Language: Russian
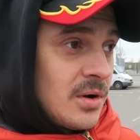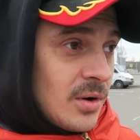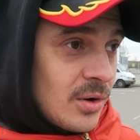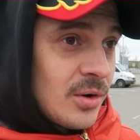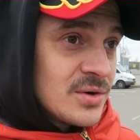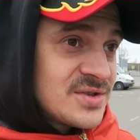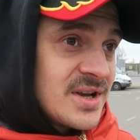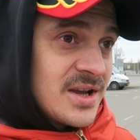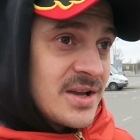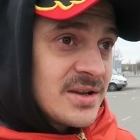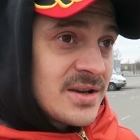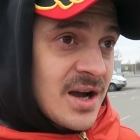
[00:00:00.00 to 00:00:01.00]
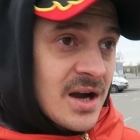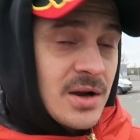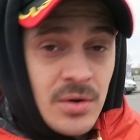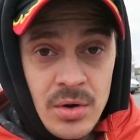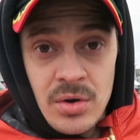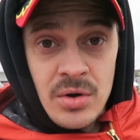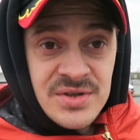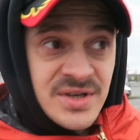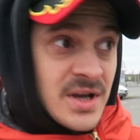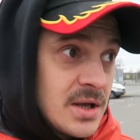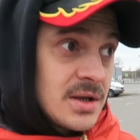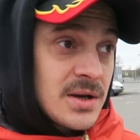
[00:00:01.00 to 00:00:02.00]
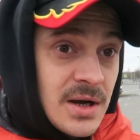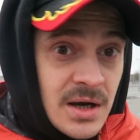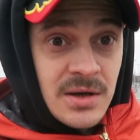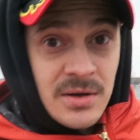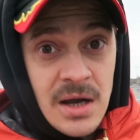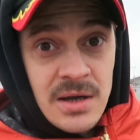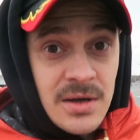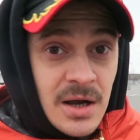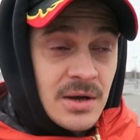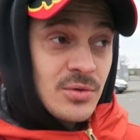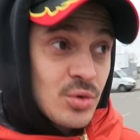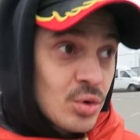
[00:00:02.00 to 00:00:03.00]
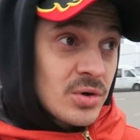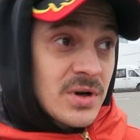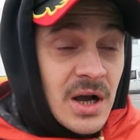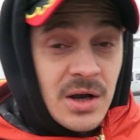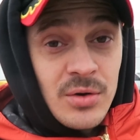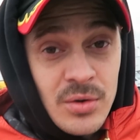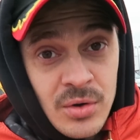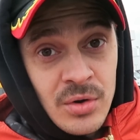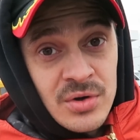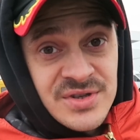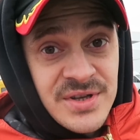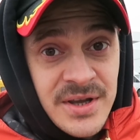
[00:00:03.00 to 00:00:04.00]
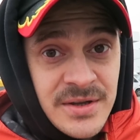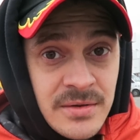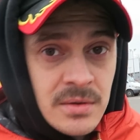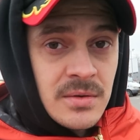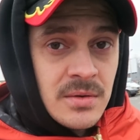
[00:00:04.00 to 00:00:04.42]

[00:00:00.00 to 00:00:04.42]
Осень как осень, как, как, как, как осень.